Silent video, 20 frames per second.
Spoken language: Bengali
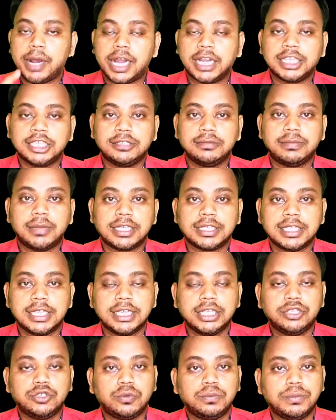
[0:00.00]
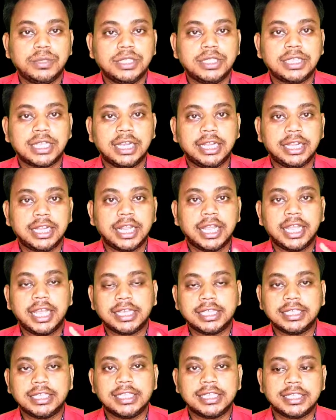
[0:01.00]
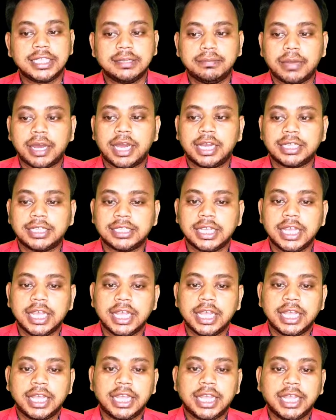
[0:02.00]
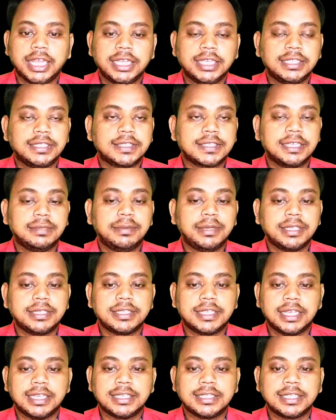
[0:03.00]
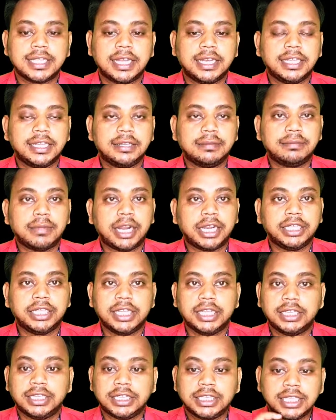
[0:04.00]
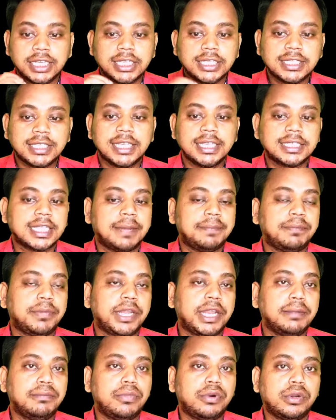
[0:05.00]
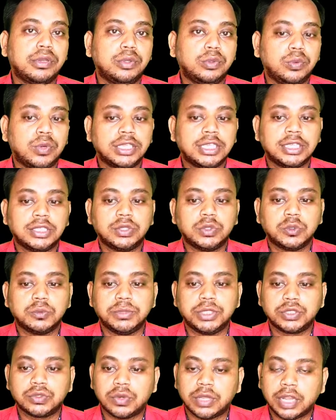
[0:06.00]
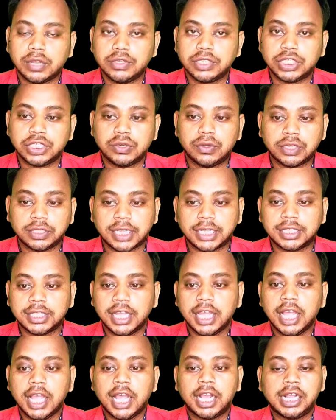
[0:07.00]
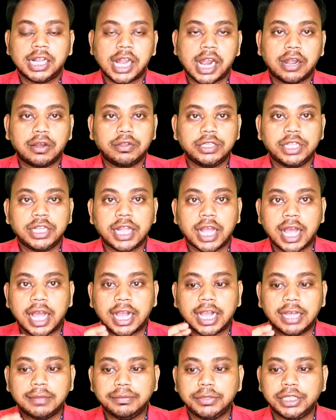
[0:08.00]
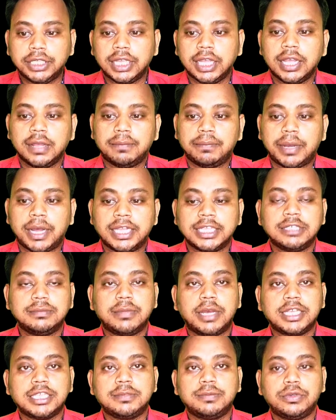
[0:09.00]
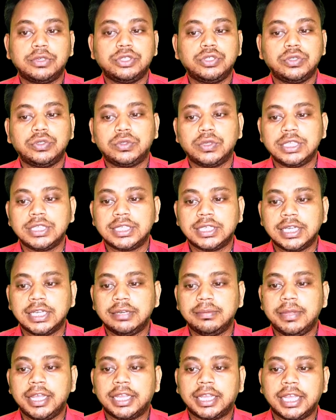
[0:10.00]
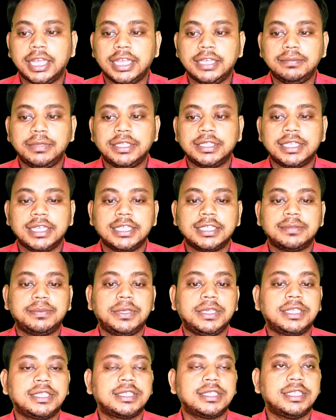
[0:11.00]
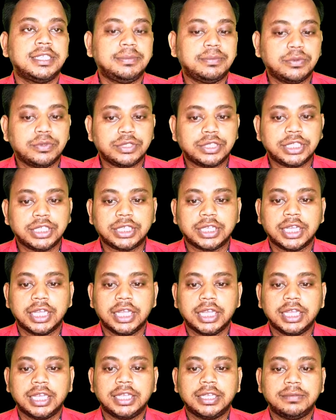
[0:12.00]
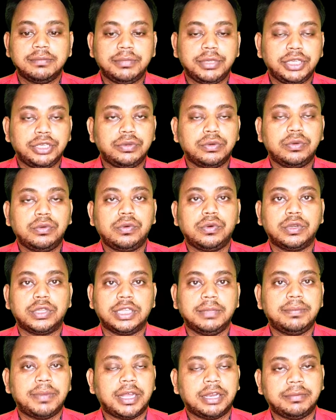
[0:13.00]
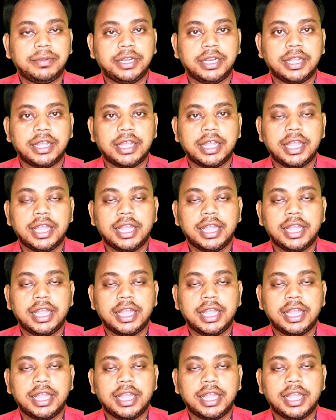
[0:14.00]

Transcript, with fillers: মার্চ মাসের চব্বিশ সালের একত্রিশে মার্চ এই স্কিমের শেষ তারিখ বাড়িয়ে তিরিশে সেপ্টেম্বর দু করা হয়েছে অর্থাৎ গ্রাহকদের আগামী পাঁচ মাস পর্যন্ত স্টেট ব্যাংক এই বিশেষ ফিক্সড ডিপোজিট বিনিয়োগ করতে পারবেন